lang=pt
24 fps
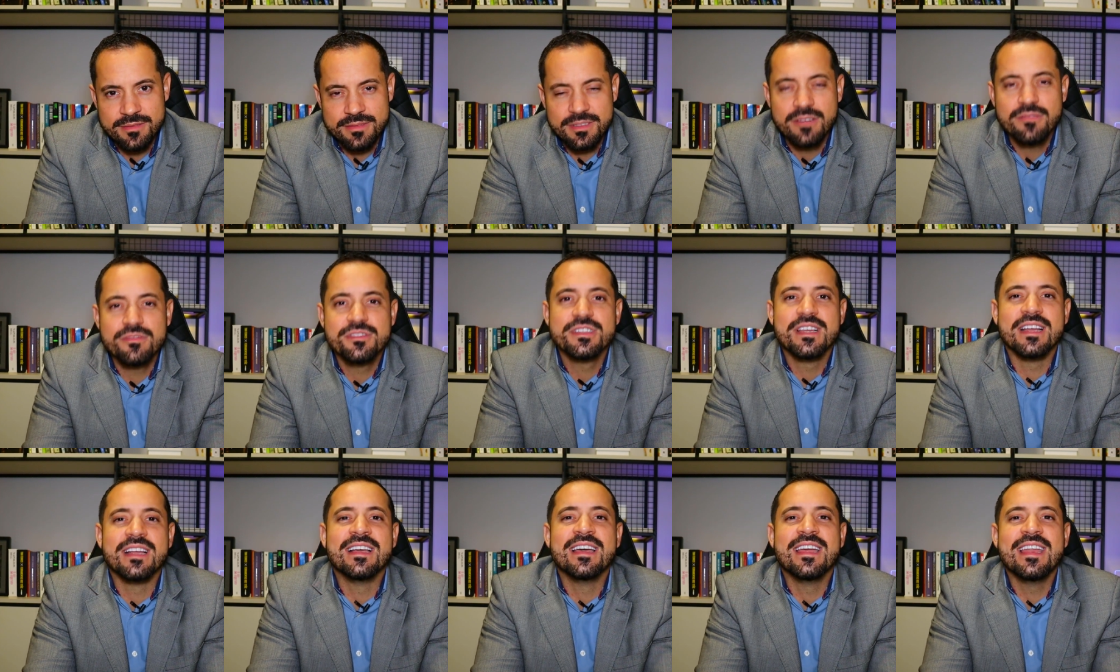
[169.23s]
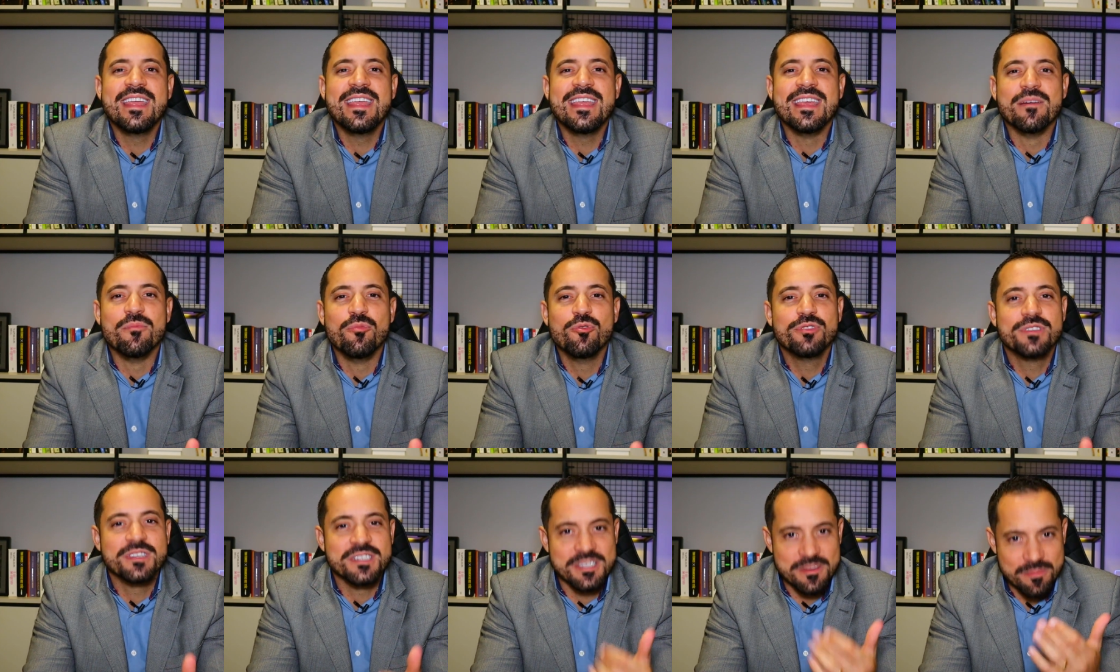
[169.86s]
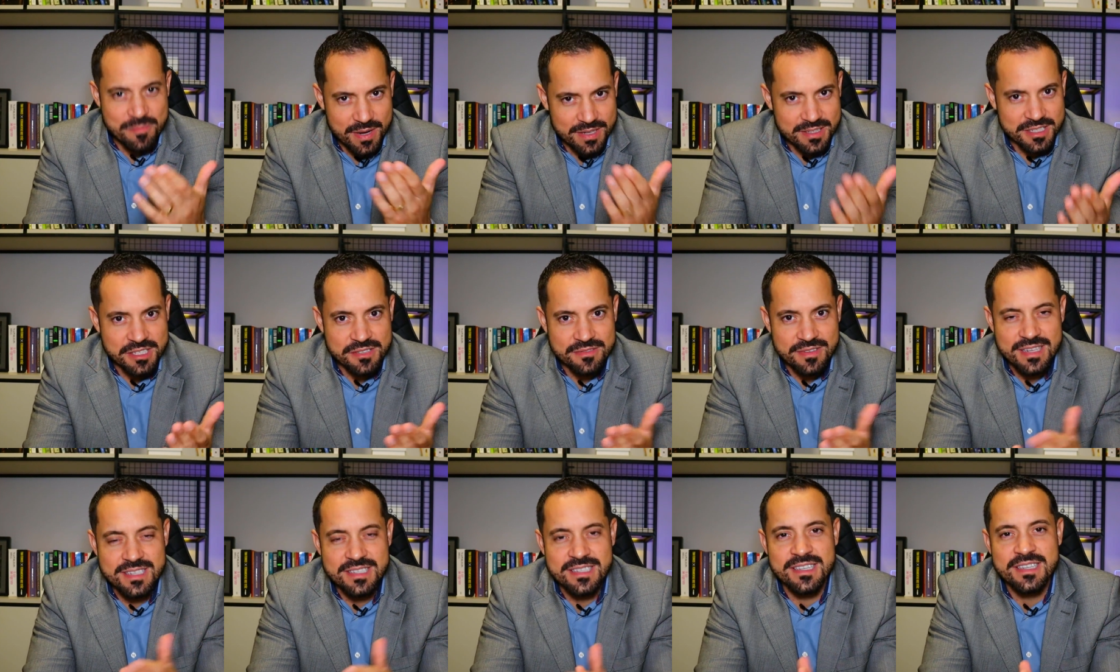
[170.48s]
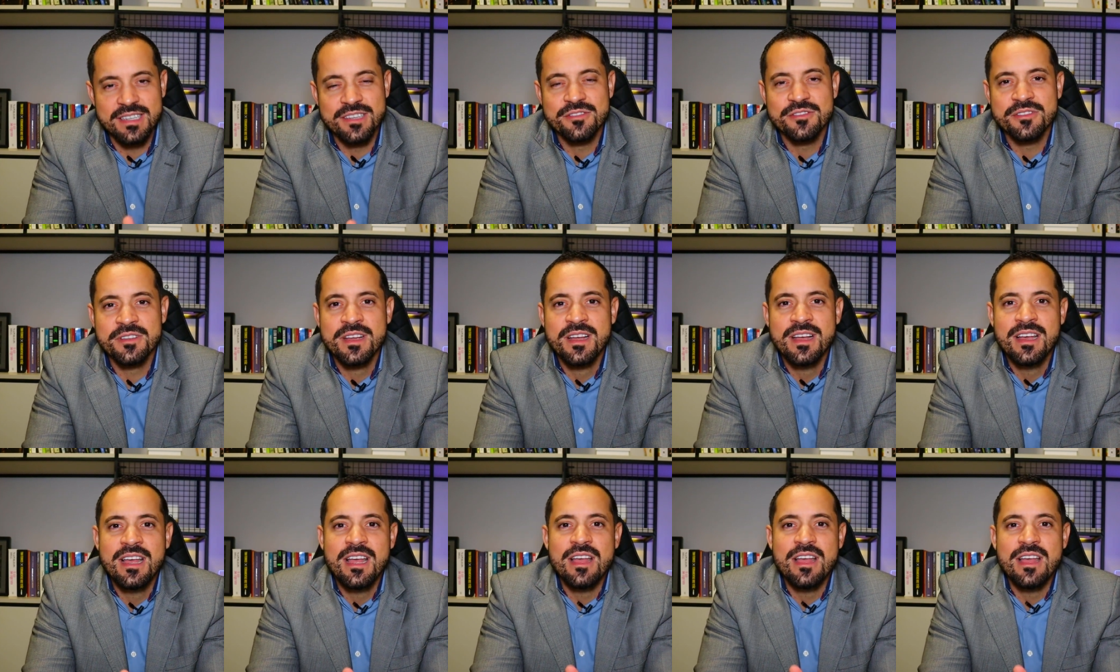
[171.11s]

Então você cria, muitas empresas fazem isso,